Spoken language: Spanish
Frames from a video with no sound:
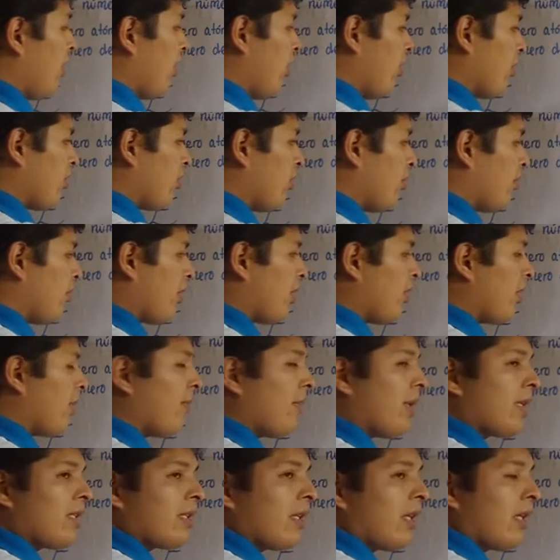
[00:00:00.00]
los números de
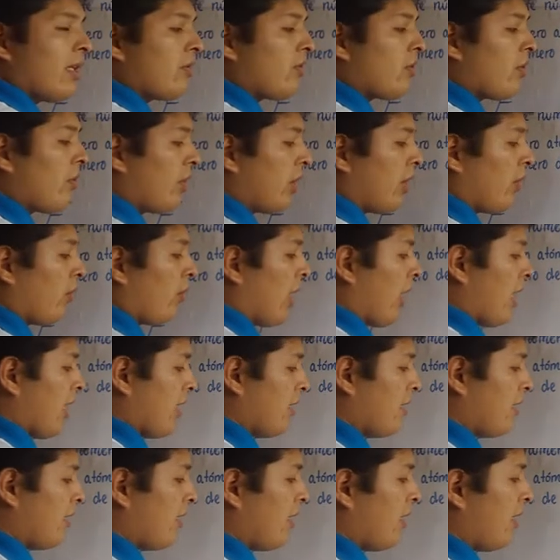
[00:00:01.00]
masa son
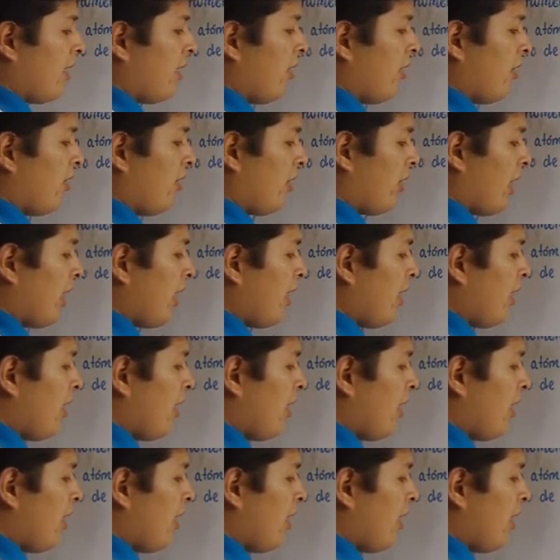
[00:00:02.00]
iguales. ¿Ok?